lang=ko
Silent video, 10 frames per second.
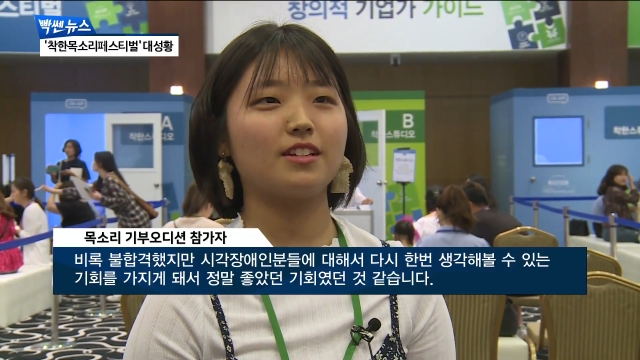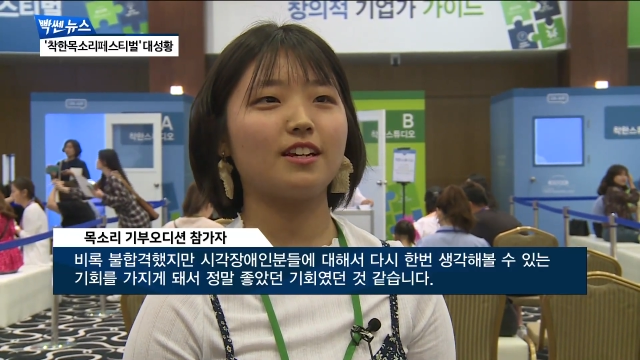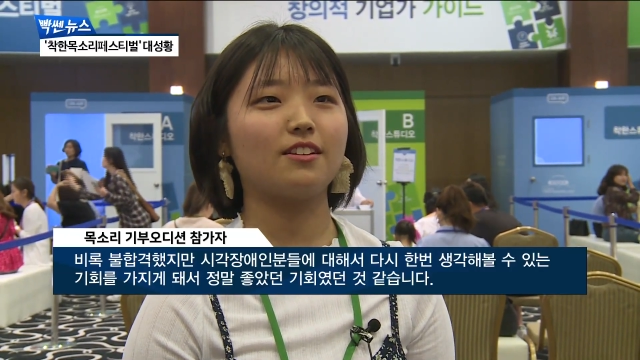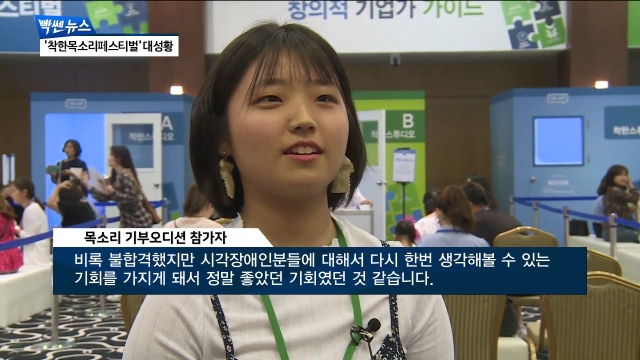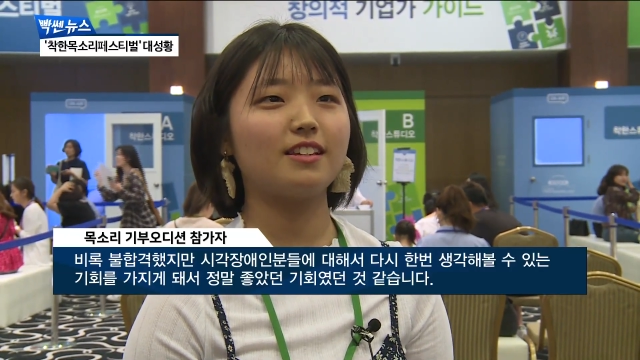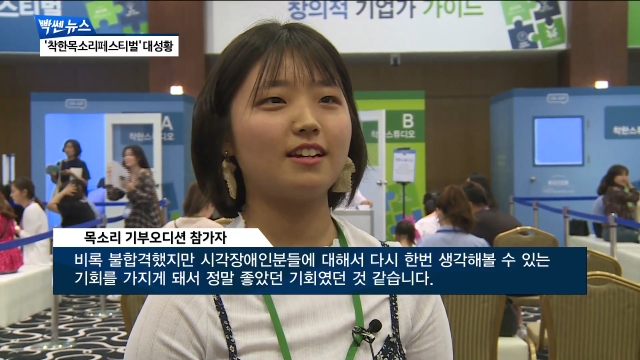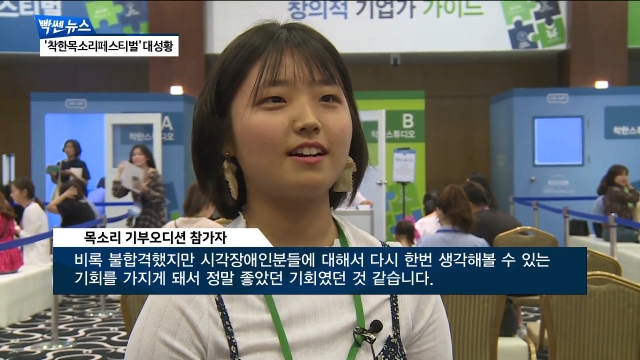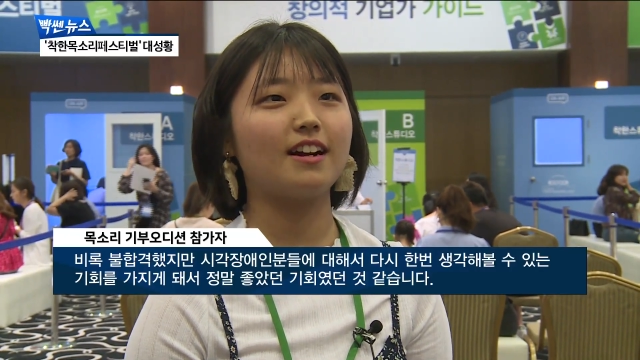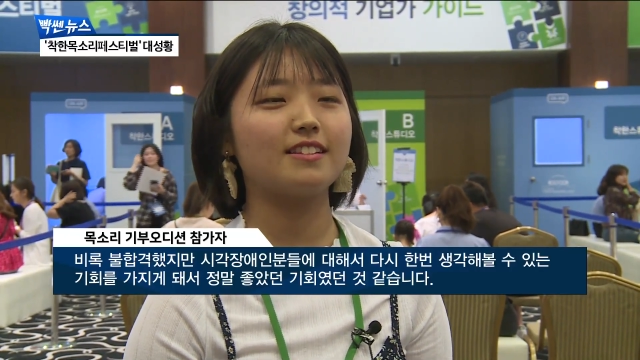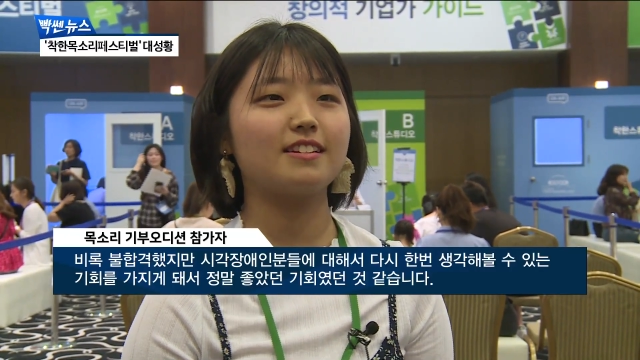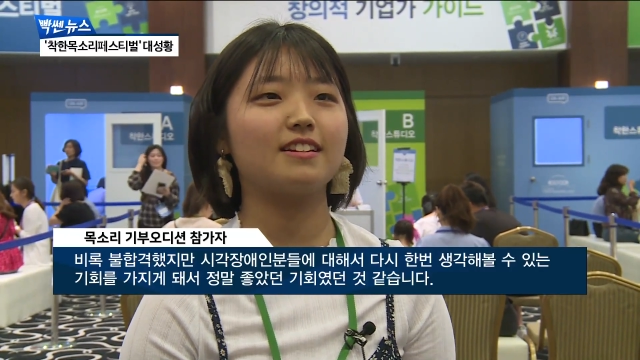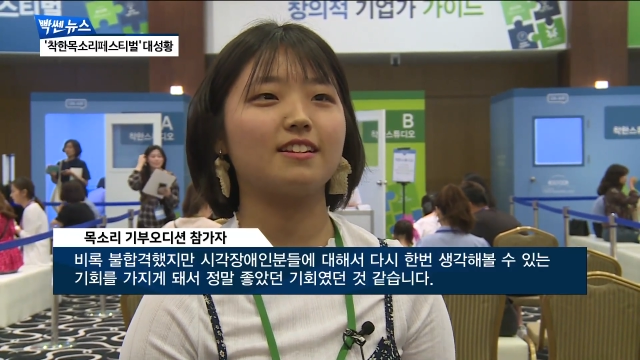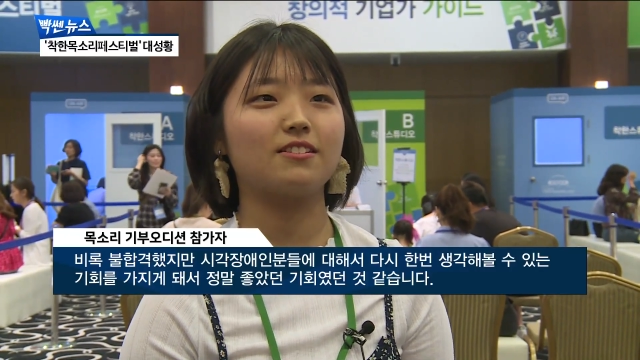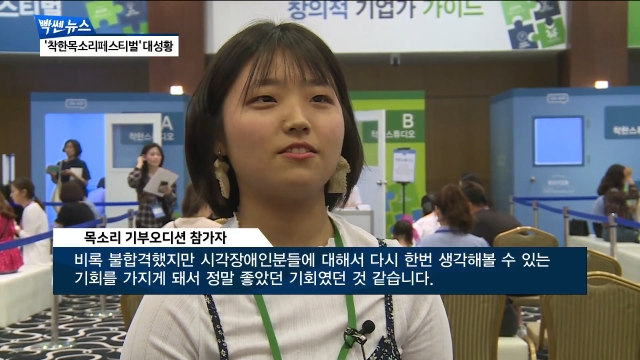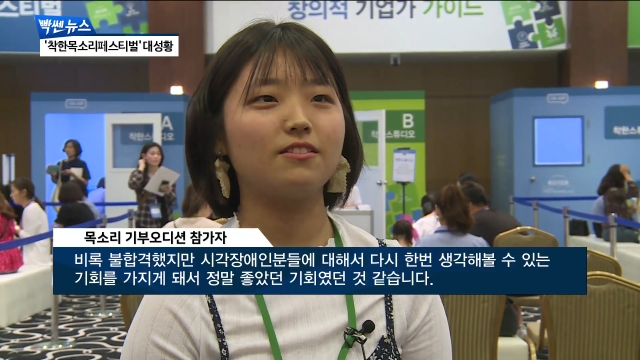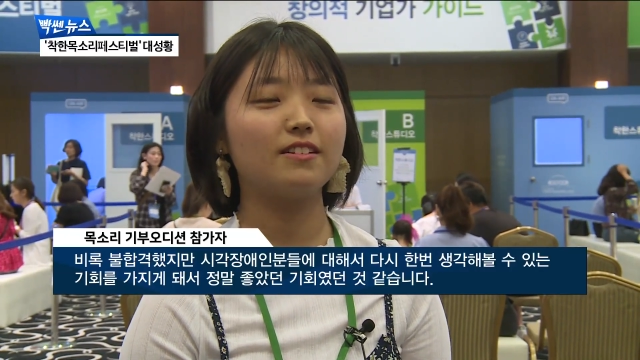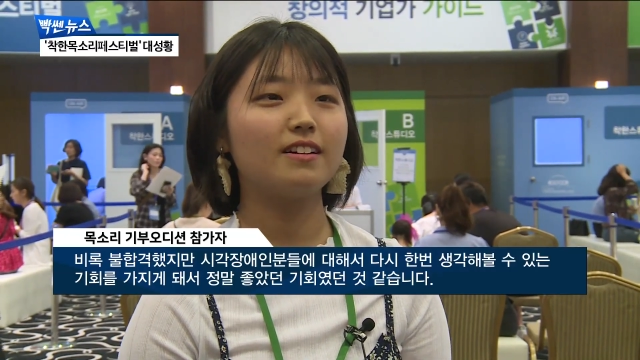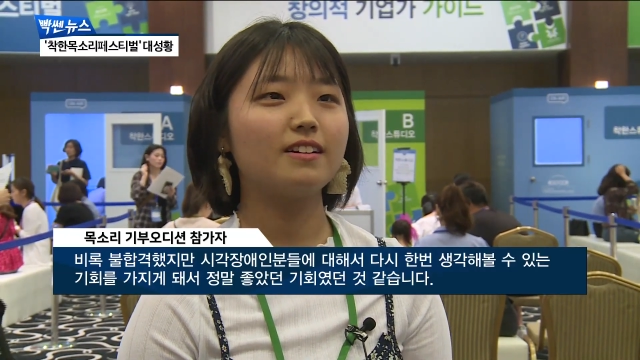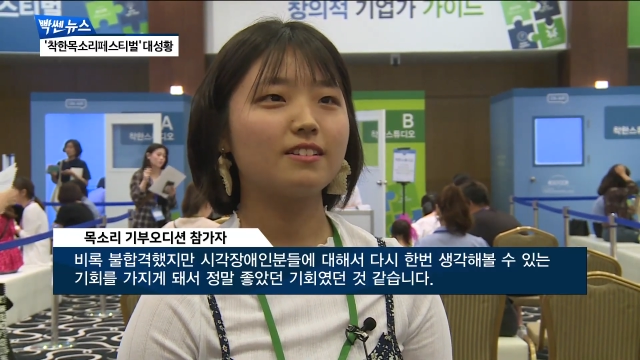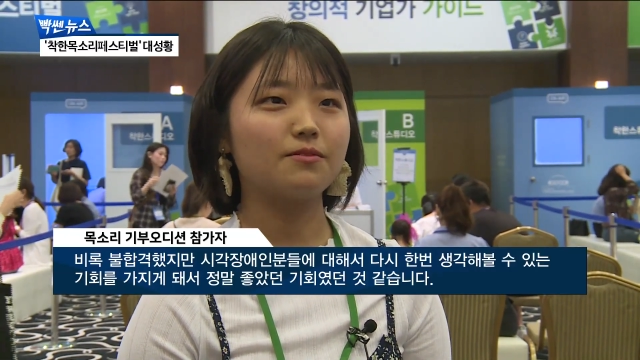있게 된 기회를 가지게 돼서
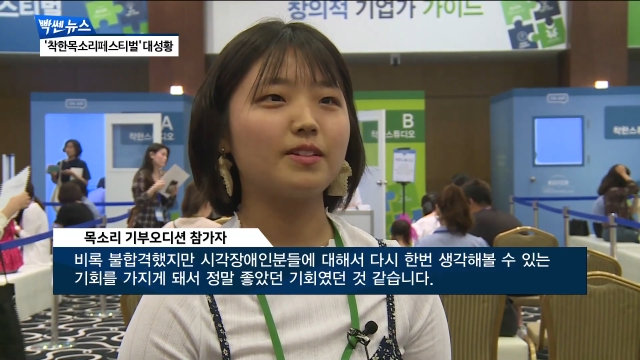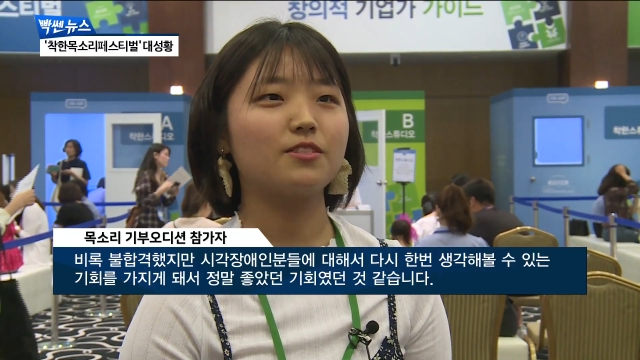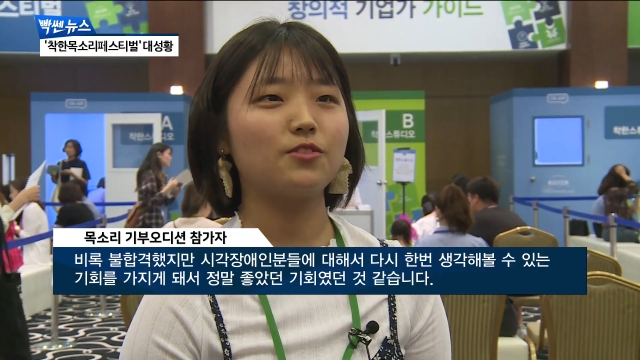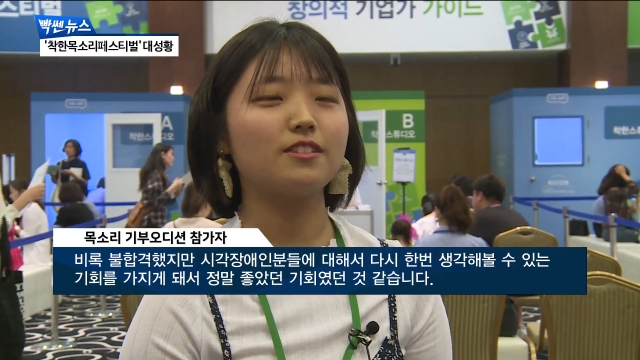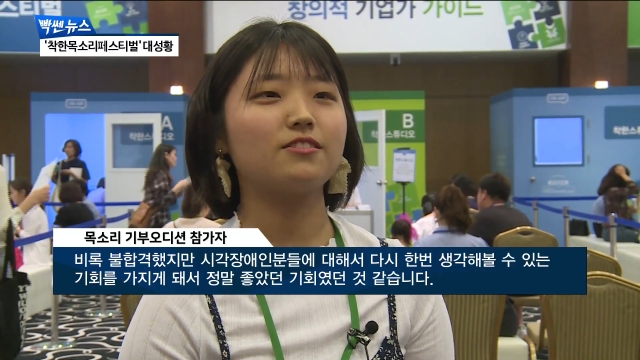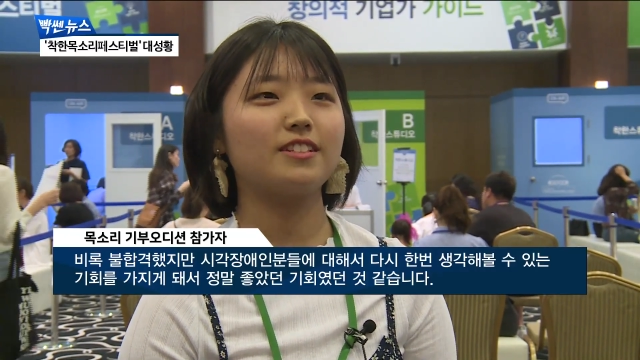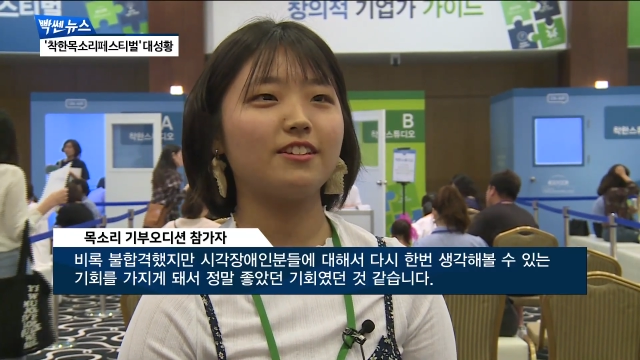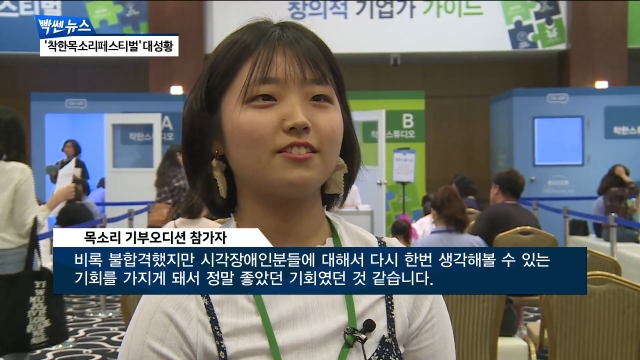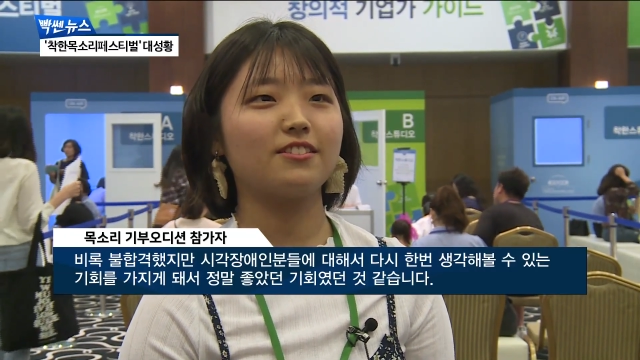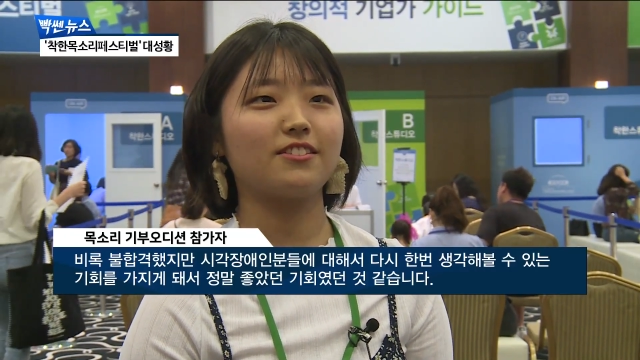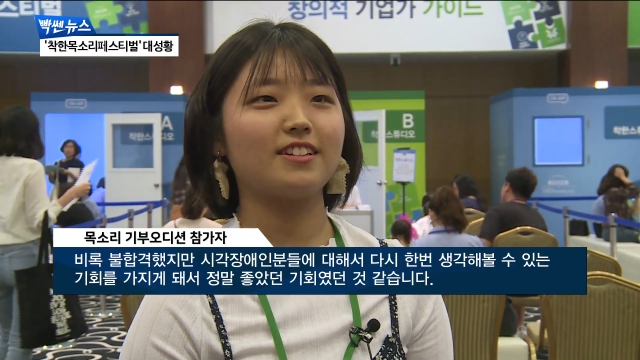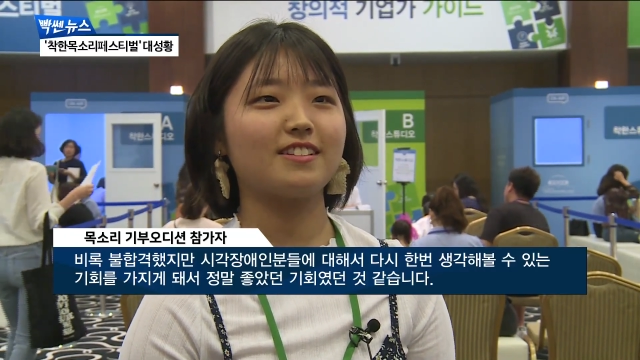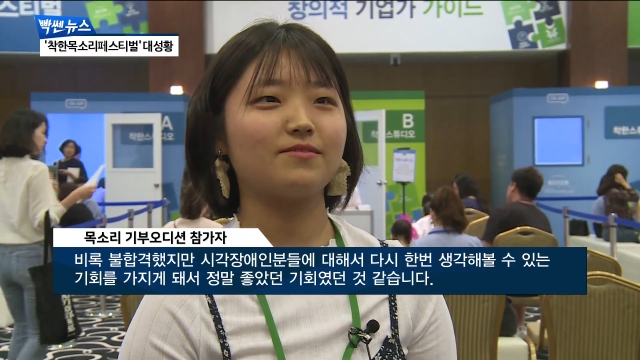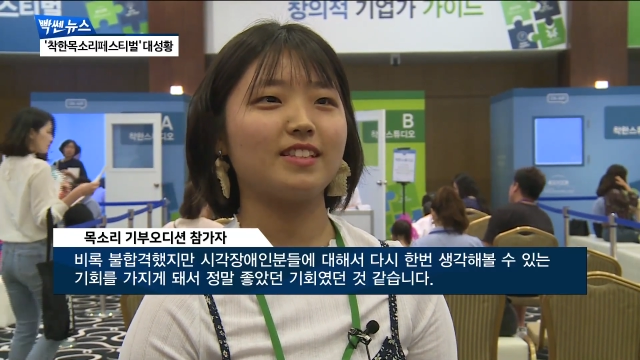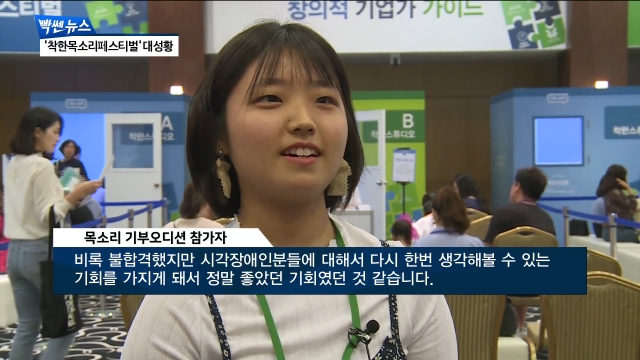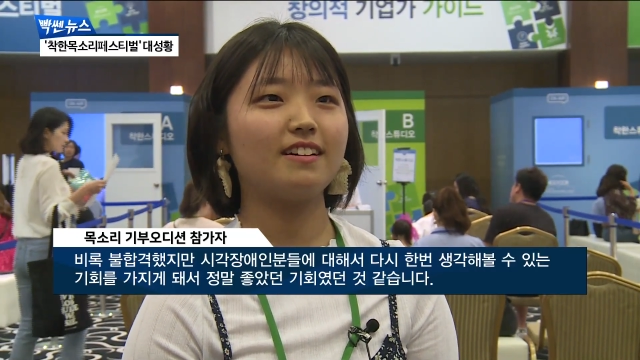정말 좋았던 기회였던 것 같습니다.